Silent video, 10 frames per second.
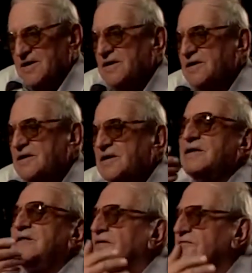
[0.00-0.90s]

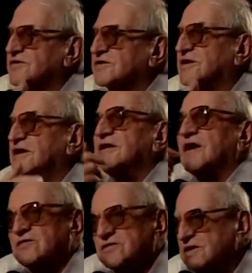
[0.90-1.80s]
Y, na wszystkich
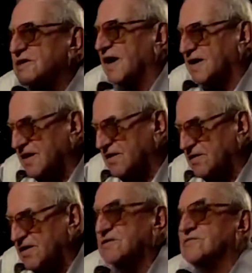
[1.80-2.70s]
narożnikach
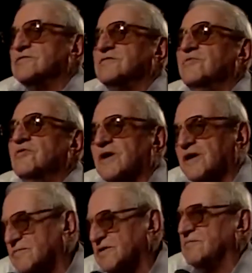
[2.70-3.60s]
tego rynku były
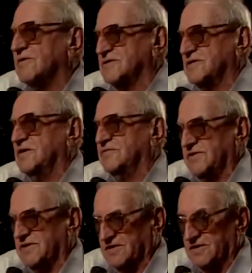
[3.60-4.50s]
karabiny
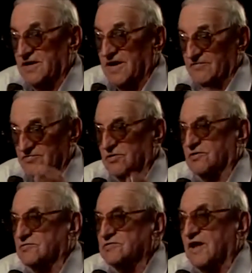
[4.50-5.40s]
maszynowe i tak dalej, a w
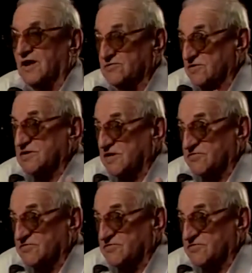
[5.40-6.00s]
środku znaleźli się